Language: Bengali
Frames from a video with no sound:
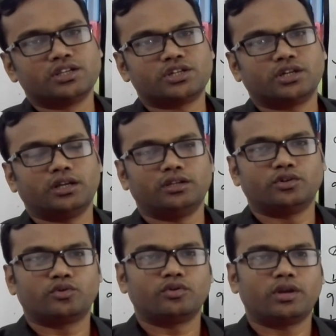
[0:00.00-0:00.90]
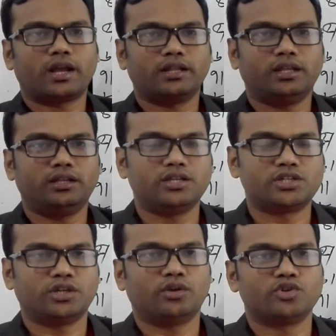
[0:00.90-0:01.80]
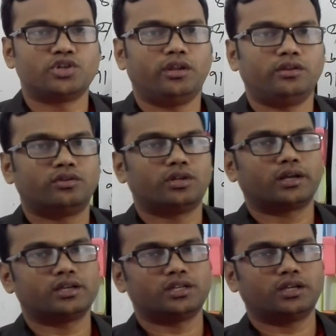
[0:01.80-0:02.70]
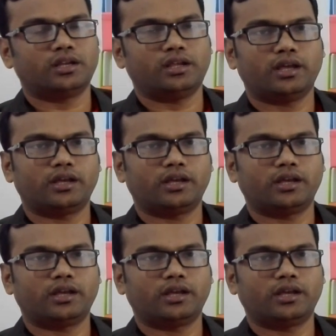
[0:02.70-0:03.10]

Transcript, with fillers: সেখানে যখন একাধিক দেশের অংশীদারিত্ব থাকে সেখানে